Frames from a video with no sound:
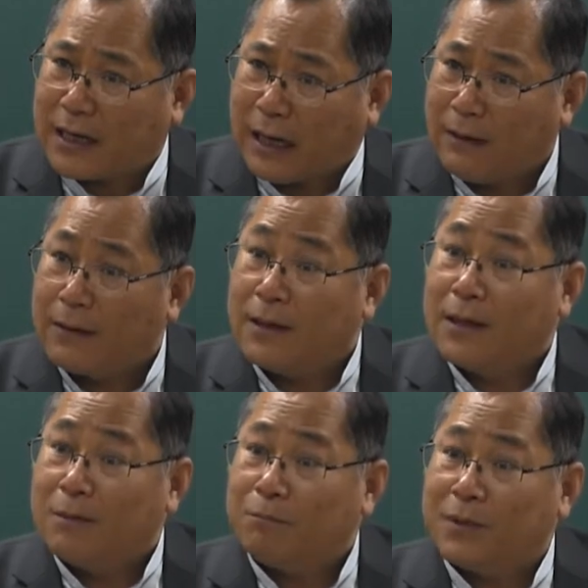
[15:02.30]
하나.
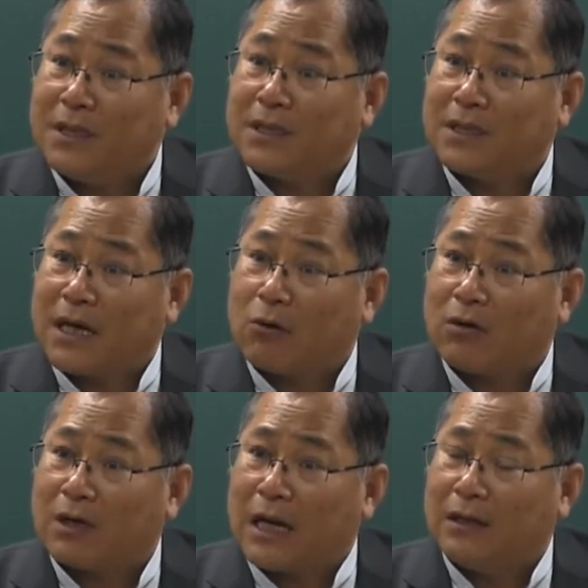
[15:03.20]

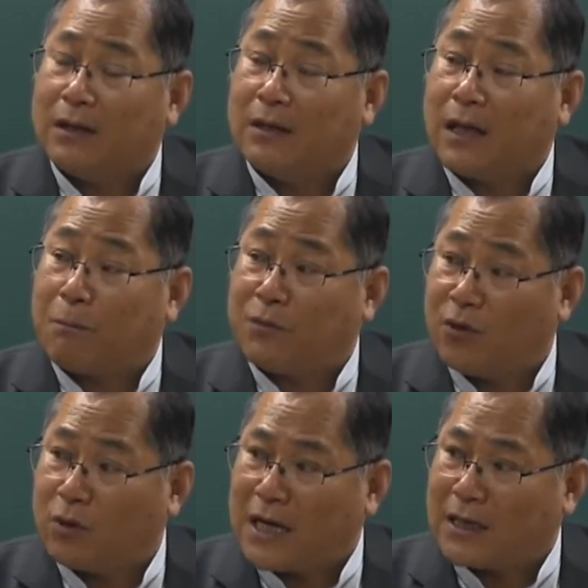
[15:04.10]
빗자로 끝났는데
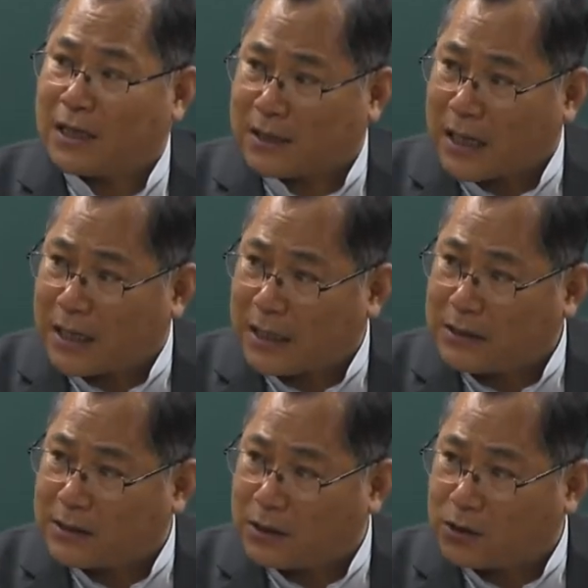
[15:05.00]
비용이 아닌 게 딱 하나
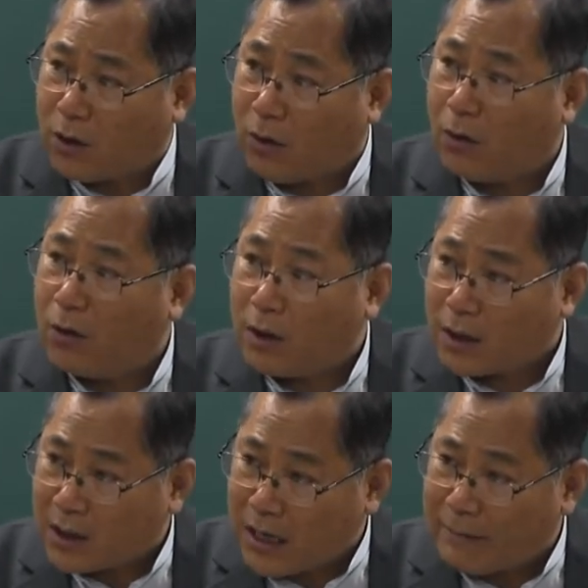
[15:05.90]
있었죠.
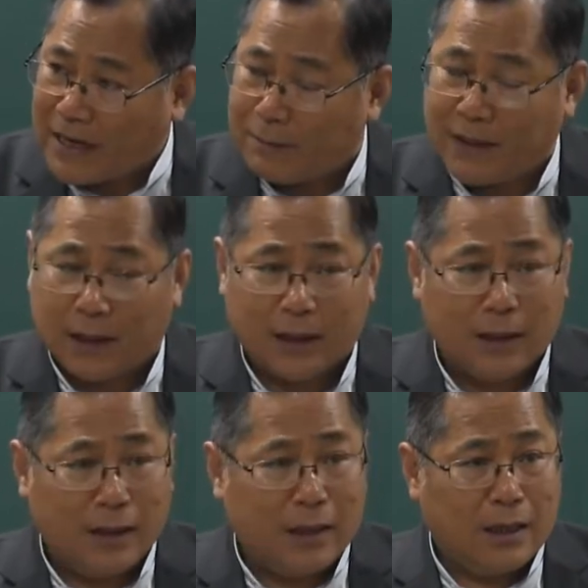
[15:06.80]
개발비.
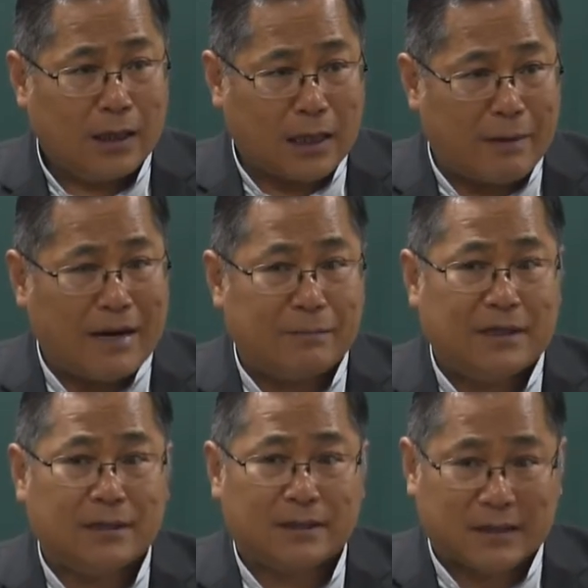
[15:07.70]

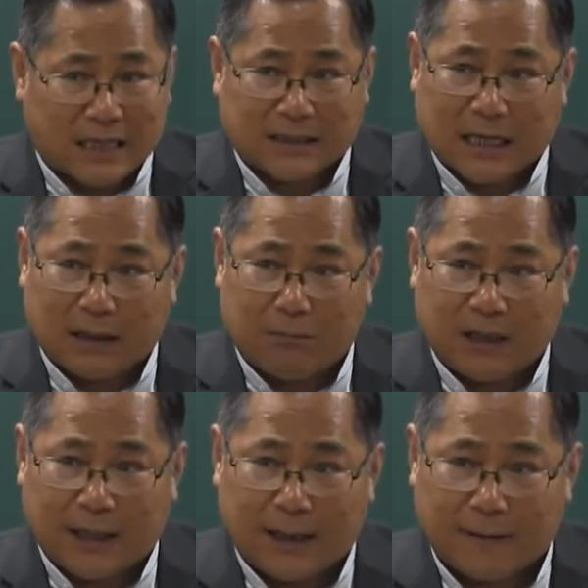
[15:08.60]
개발비는
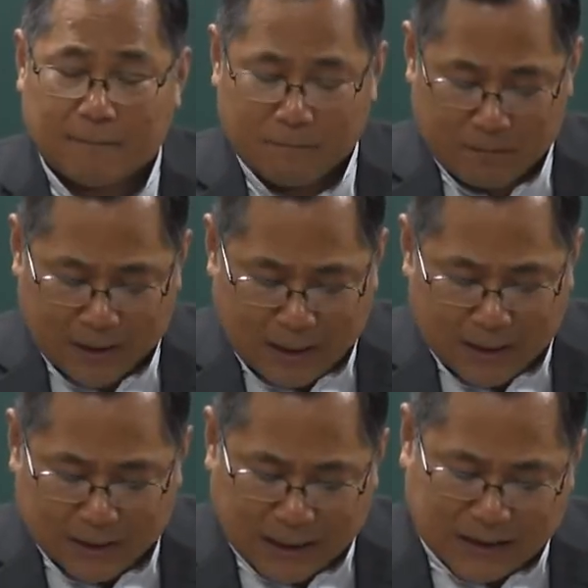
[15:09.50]
자산입니다.
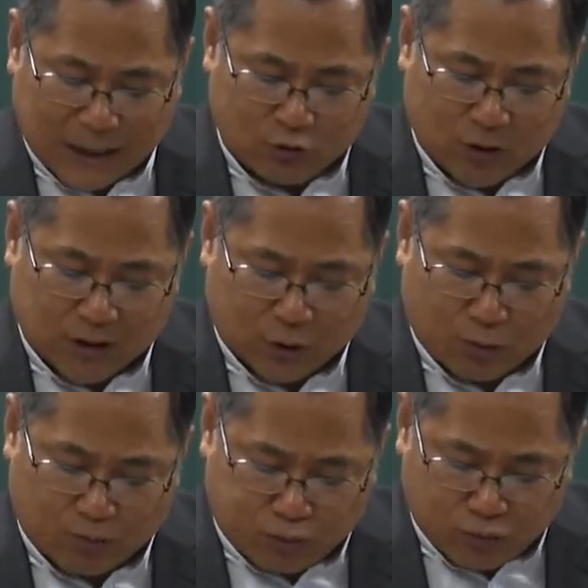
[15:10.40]
자산 중에서도
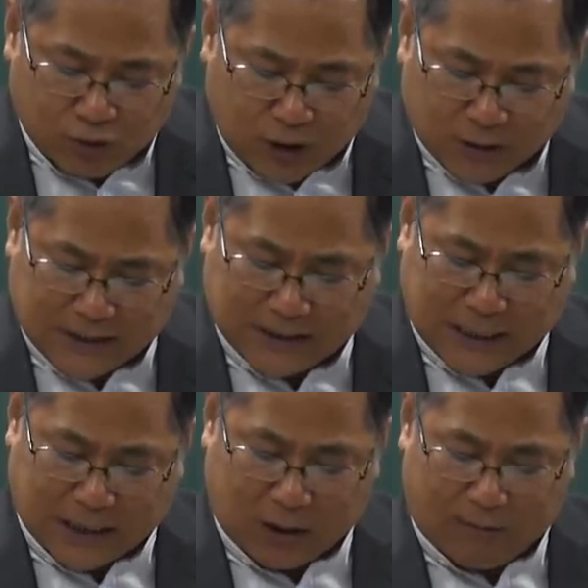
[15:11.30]
무형
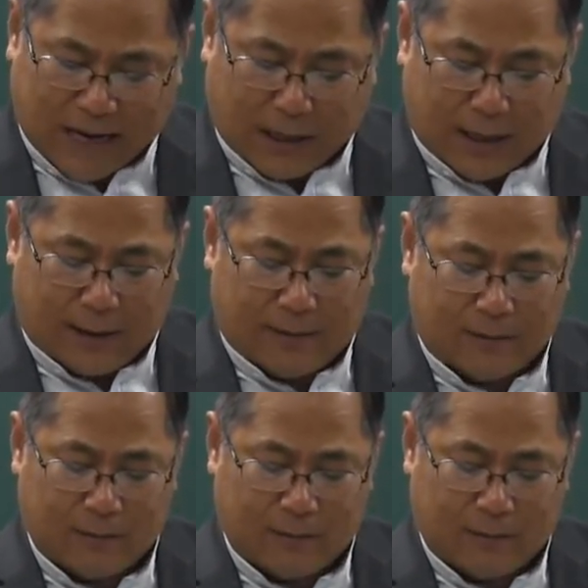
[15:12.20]
자산이라고 말을 해요.